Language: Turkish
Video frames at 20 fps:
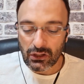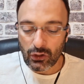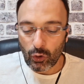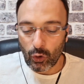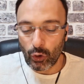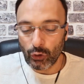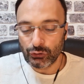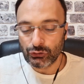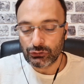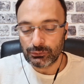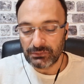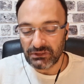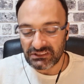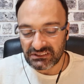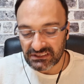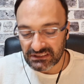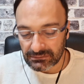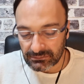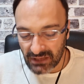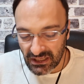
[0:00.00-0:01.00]
ot
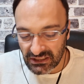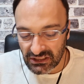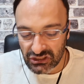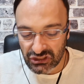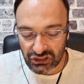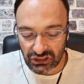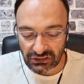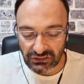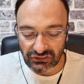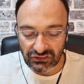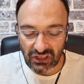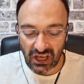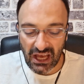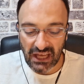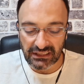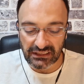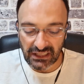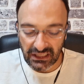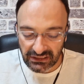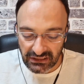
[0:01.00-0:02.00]
bitirmek için
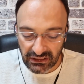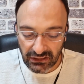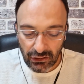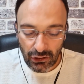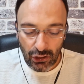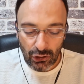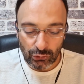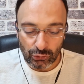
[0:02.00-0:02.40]
taneyi,